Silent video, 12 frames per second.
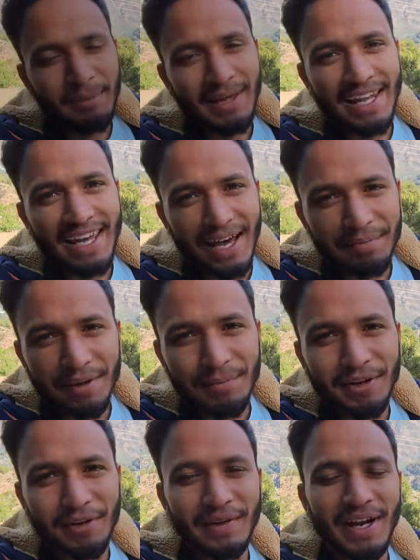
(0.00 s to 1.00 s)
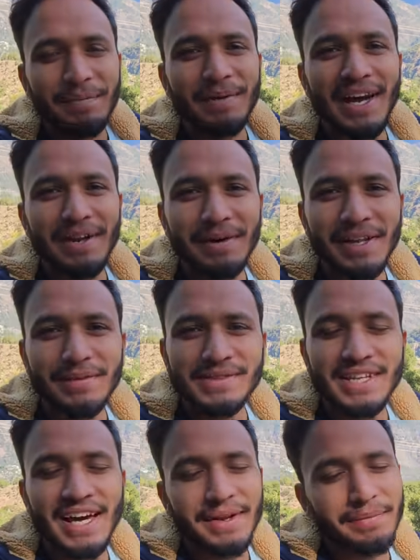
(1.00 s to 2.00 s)
पहले आप सभी को मेरा प्यार भर
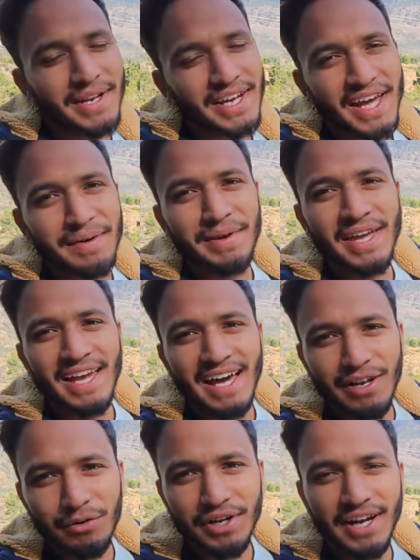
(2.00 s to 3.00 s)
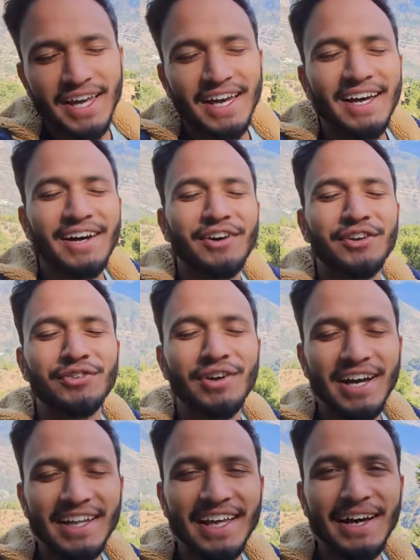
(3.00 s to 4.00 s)
नमस्कार मेरा नाम है आलोक राणा और
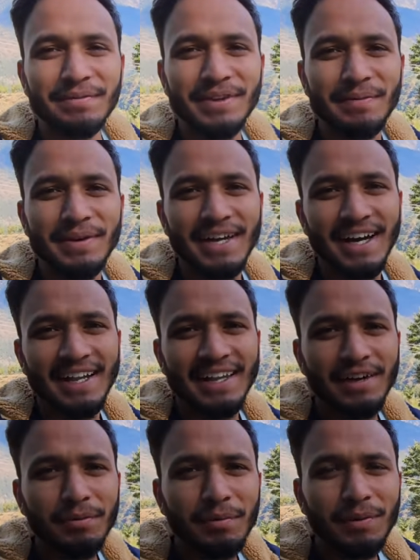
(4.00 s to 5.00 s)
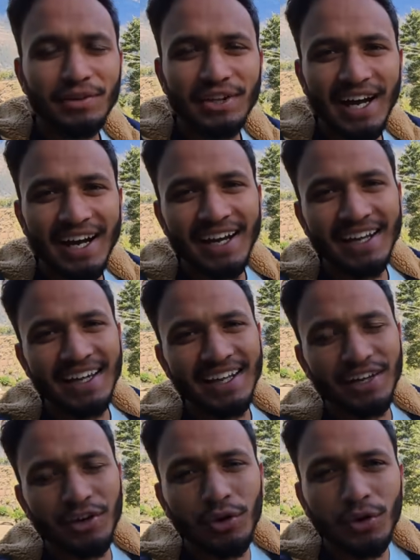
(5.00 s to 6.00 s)
स्वागत है आप सभी का देवभूमि उत्तराखंड के इन
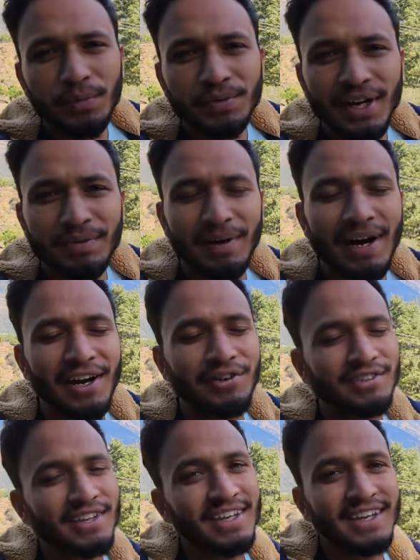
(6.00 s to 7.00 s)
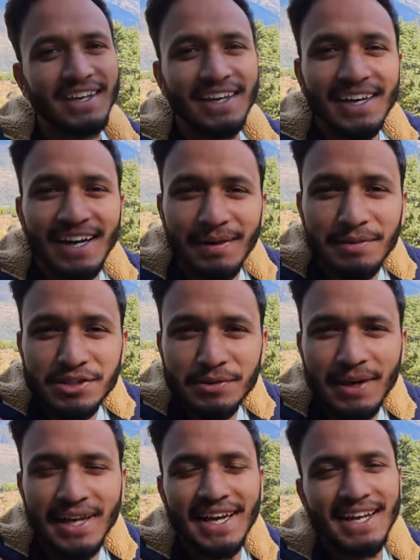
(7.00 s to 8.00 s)
खूबसूरत पहाड़ों से अभी
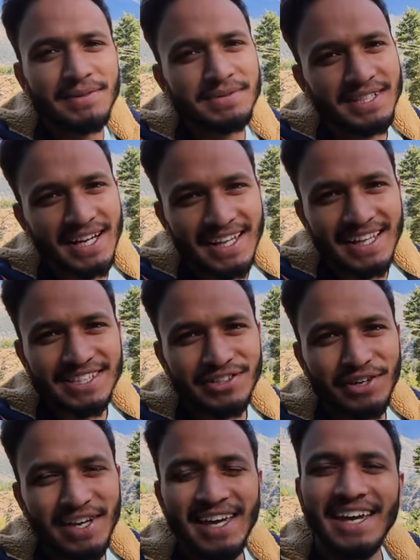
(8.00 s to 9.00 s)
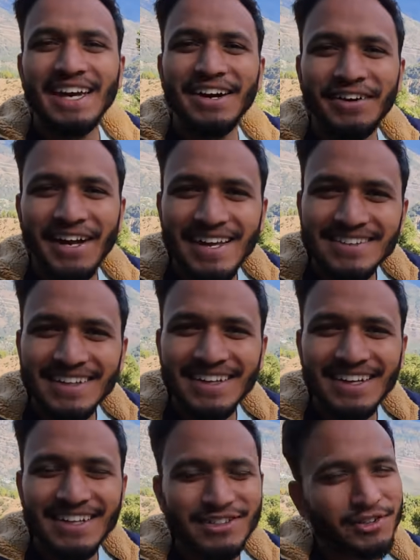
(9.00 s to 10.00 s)
सुबह के करीब साढ़े दस हो रहे हैं और आज के दिन
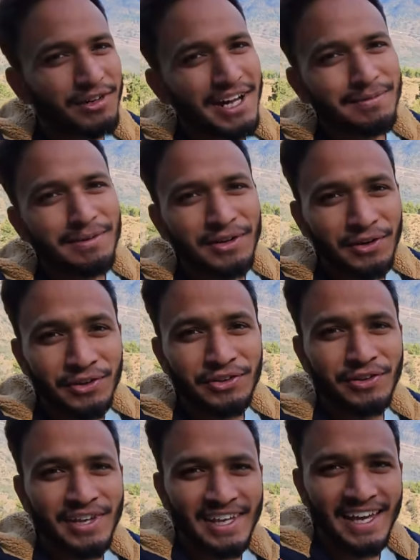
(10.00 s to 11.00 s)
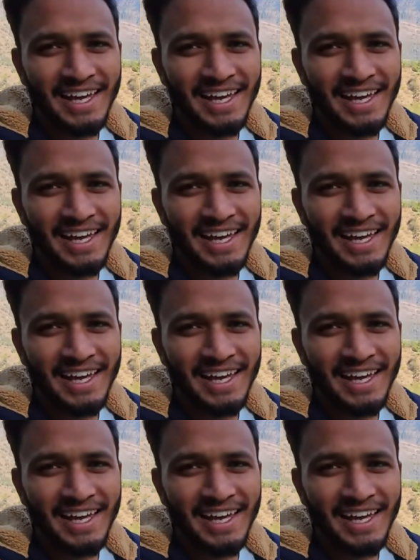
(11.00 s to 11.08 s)
की शुरुआत भी हो चुकी है